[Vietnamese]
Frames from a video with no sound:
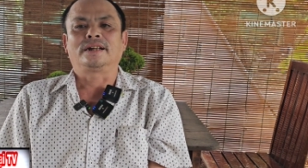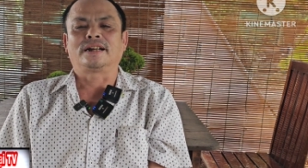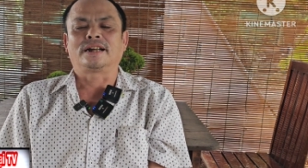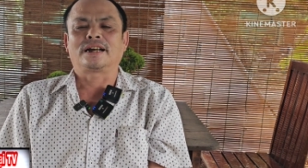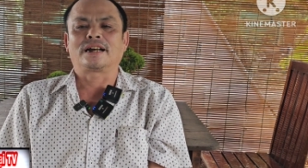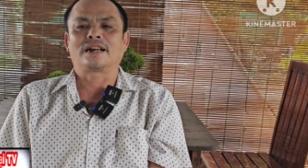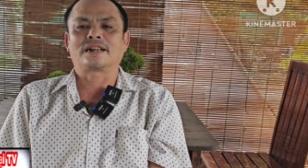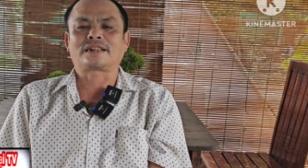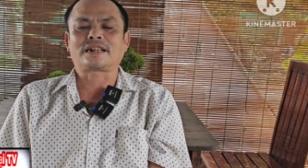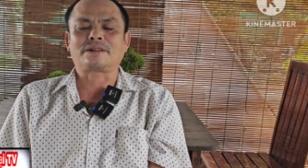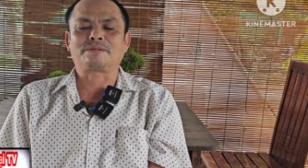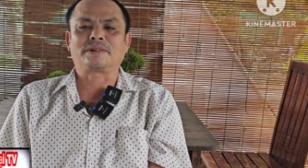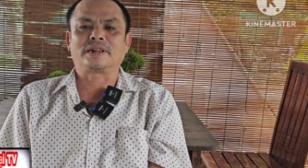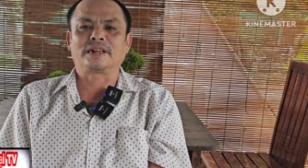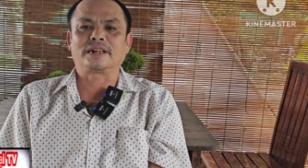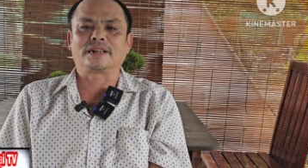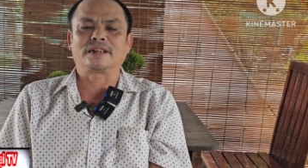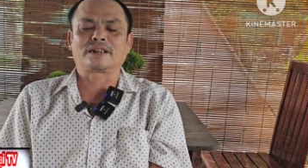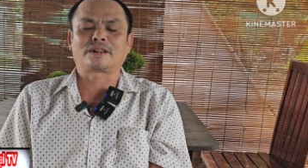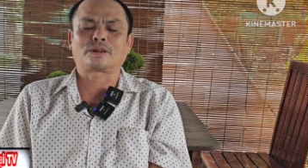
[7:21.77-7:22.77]
là tại
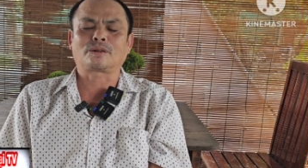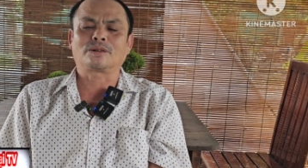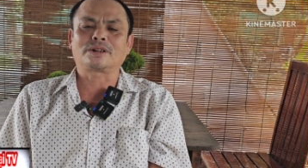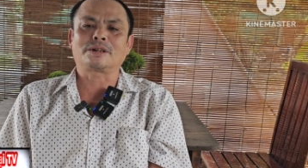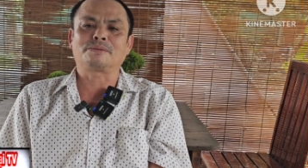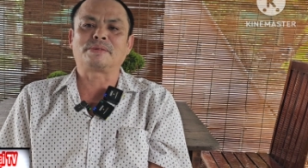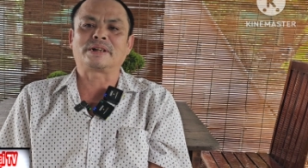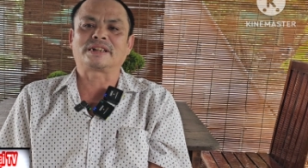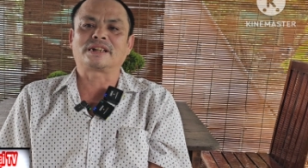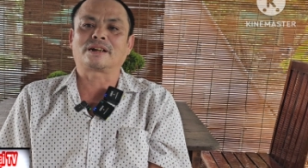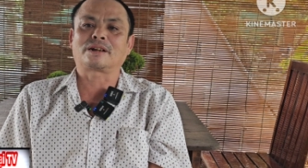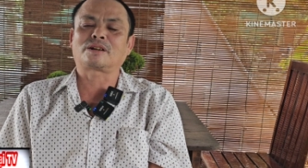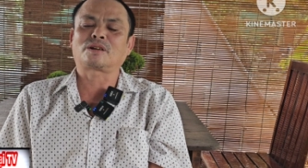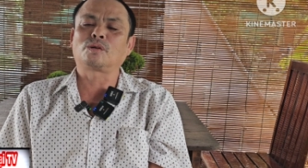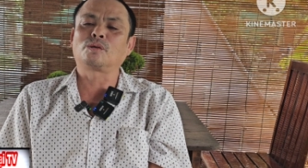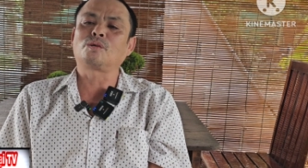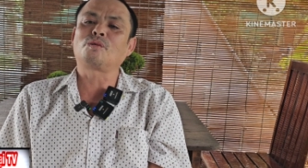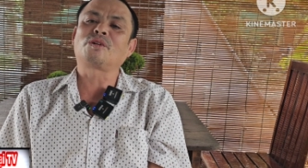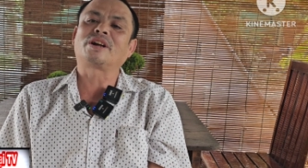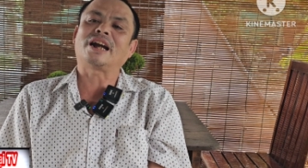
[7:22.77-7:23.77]
vì chỗ nhà mình là
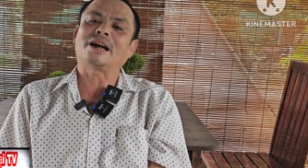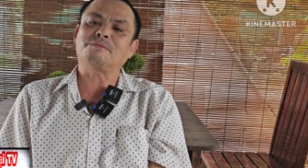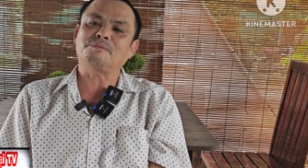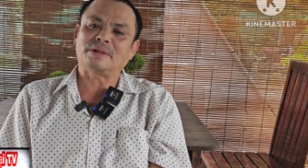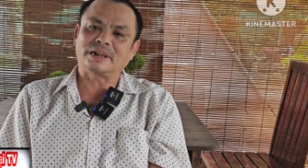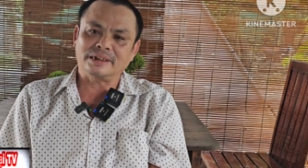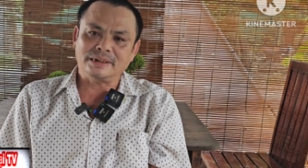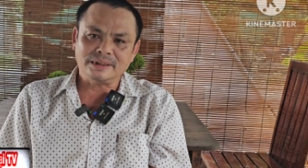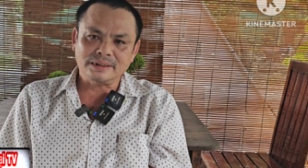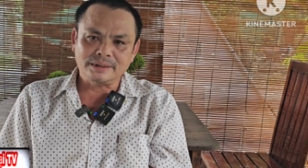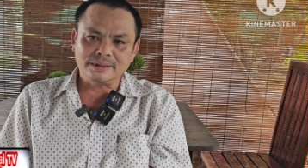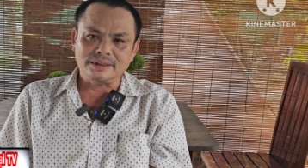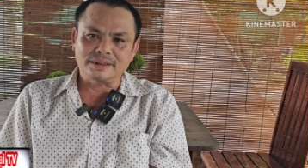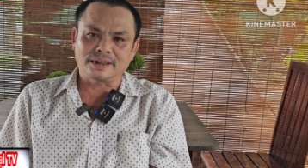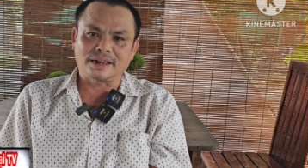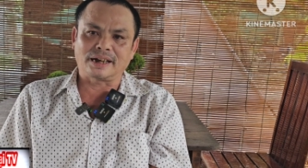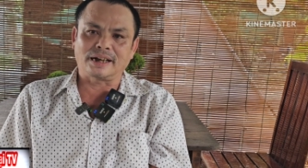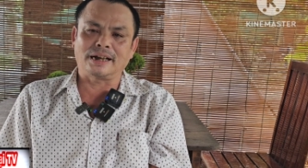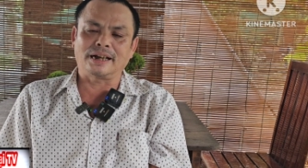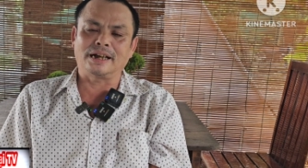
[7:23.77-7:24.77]
khu công nghiệp mà
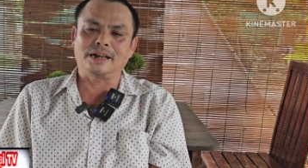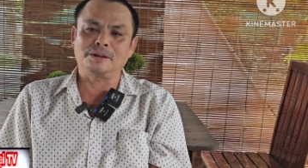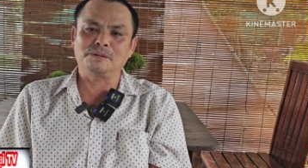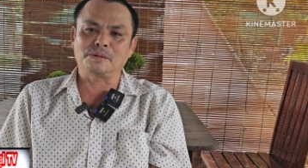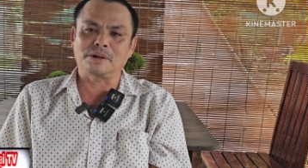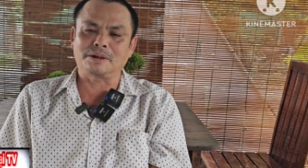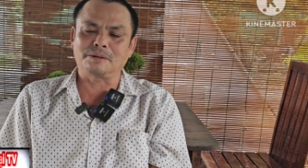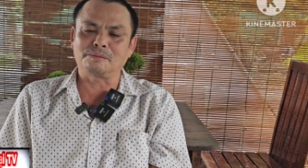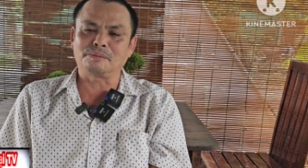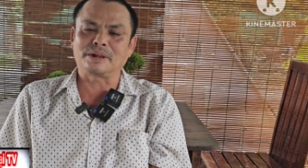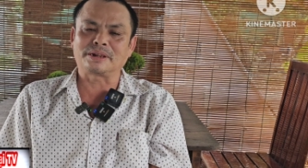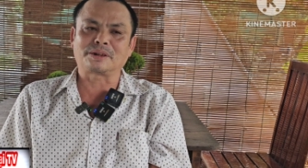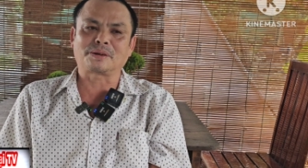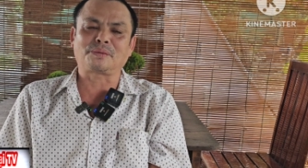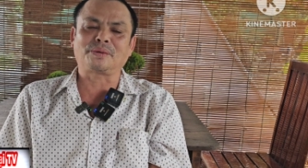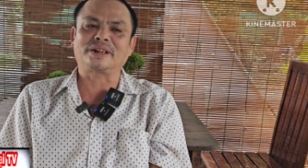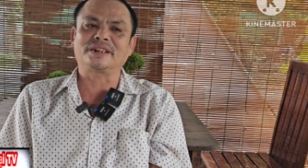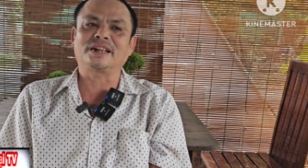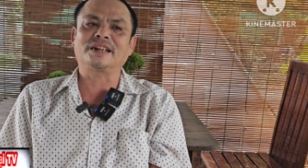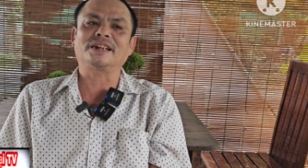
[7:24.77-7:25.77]
dạ. Đó, mà
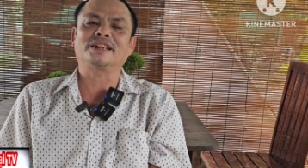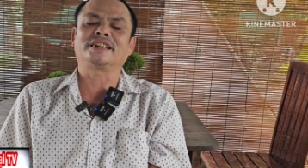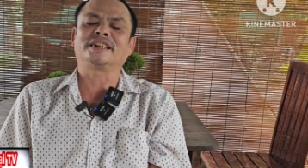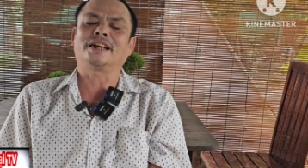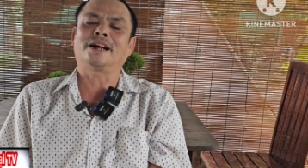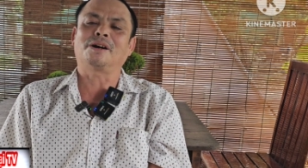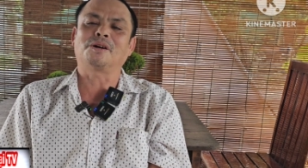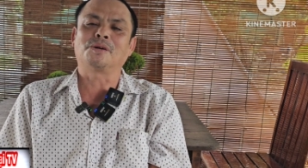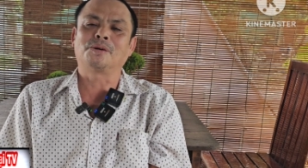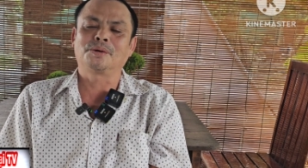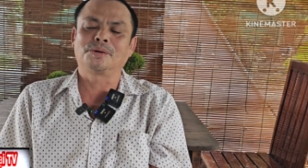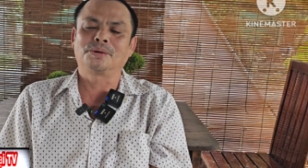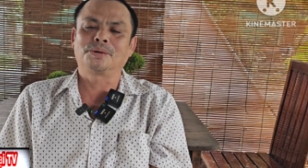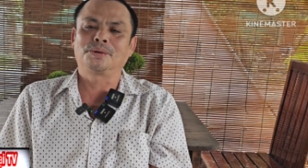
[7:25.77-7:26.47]
mình quen rất là nhiều